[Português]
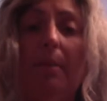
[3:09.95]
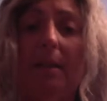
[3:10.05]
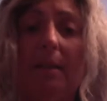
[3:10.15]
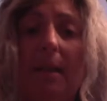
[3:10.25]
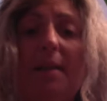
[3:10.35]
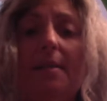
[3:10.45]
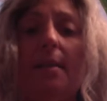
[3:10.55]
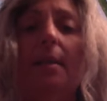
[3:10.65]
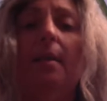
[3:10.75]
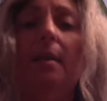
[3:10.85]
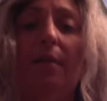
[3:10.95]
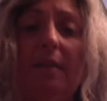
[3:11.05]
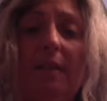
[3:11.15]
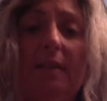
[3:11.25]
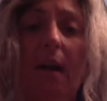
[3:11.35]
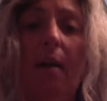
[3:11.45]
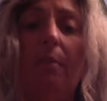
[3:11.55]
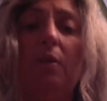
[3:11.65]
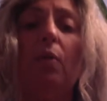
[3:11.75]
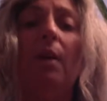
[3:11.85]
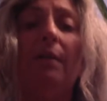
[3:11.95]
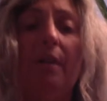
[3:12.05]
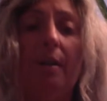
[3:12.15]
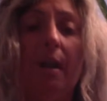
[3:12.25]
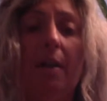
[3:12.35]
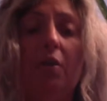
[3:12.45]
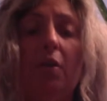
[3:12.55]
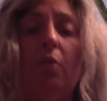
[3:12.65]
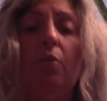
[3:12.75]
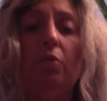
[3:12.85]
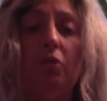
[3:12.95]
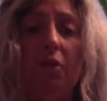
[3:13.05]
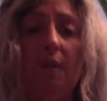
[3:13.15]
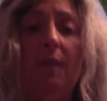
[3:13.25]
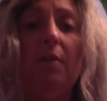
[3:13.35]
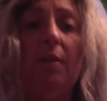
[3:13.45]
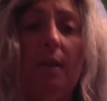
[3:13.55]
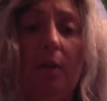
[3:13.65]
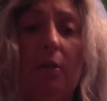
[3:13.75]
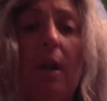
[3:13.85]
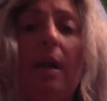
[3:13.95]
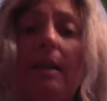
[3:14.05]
para trás e avançar, mas com a verdade e com justiça de Deus,